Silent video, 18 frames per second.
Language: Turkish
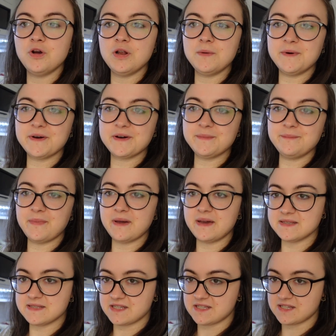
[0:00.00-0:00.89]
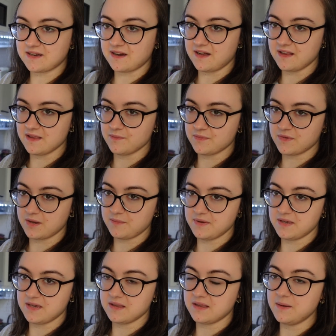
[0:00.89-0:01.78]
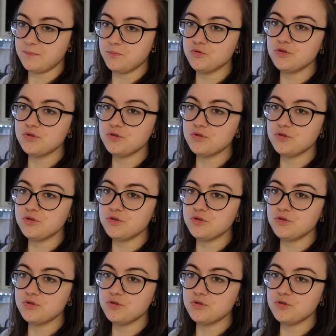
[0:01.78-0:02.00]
Böyle bakın beyaz ışık aldım tabii ki de.